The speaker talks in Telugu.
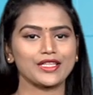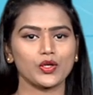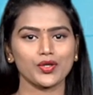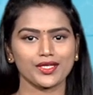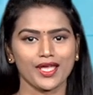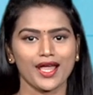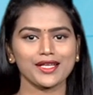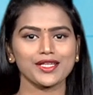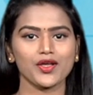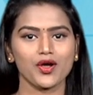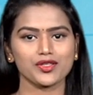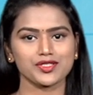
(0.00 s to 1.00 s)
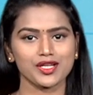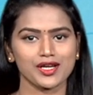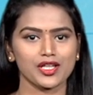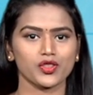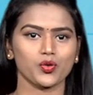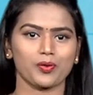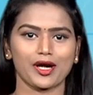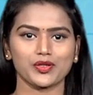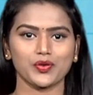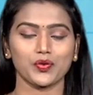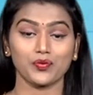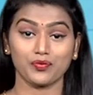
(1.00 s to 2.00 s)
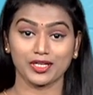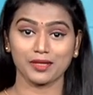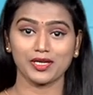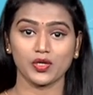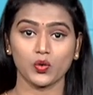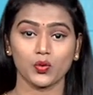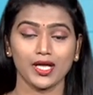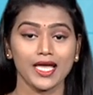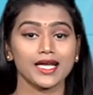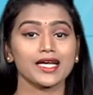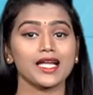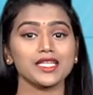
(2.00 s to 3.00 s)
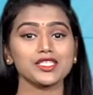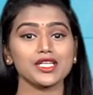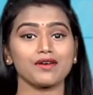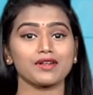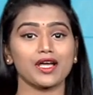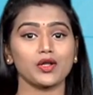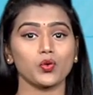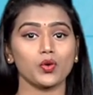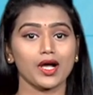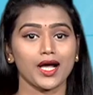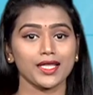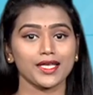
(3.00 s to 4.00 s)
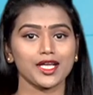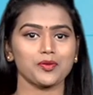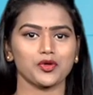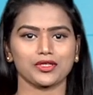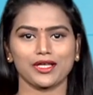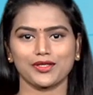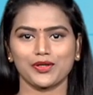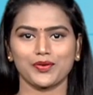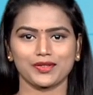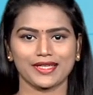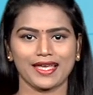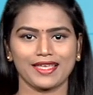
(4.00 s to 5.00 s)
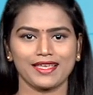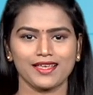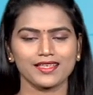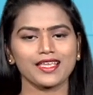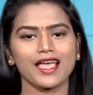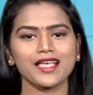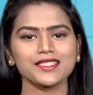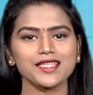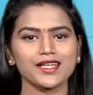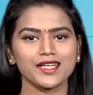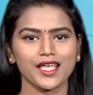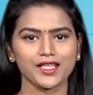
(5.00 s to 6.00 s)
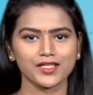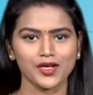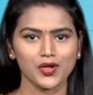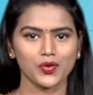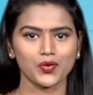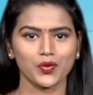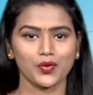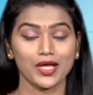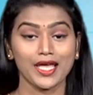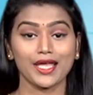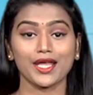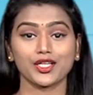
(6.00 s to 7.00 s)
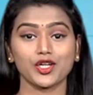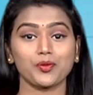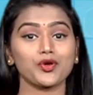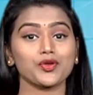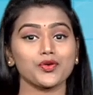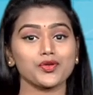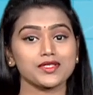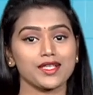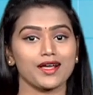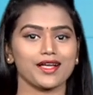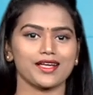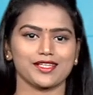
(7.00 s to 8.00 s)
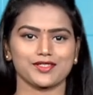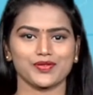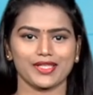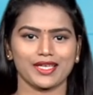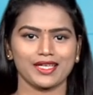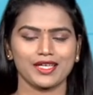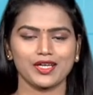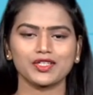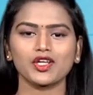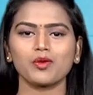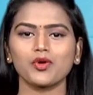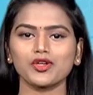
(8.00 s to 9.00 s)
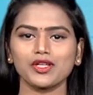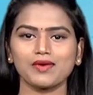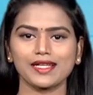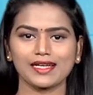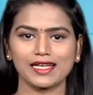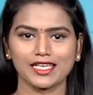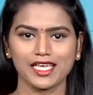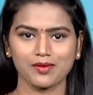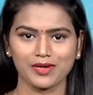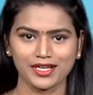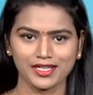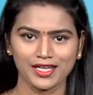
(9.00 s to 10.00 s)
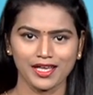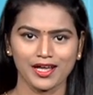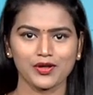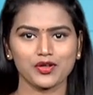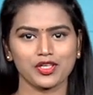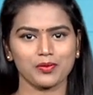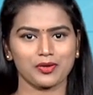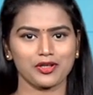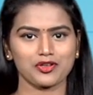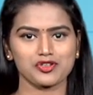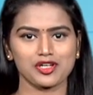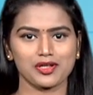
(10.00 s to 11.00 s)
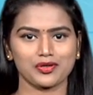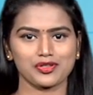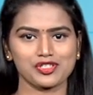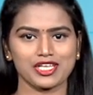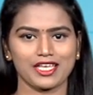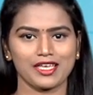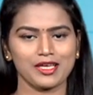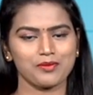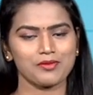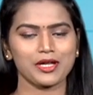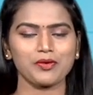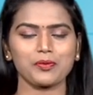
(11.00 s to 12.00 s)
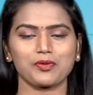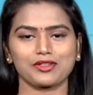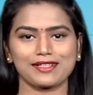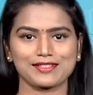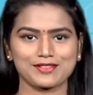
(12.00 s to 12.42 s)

ఇందులో యాంటీ ఆక్సిడెంట్లతో పాటు విటమిన్లు ఖనిజ లవణాలు అధిక మోతాదులో ఉంటాయి క్యాన్సర్ నియంత్రణలోనూ ఈ టమోటో సహకరిస్తుంది టమోటా వల్ల కలిగే మరిన్ని ఆరోగ్య ప్రయోజనాల గురించి మనం ఇప్పుడు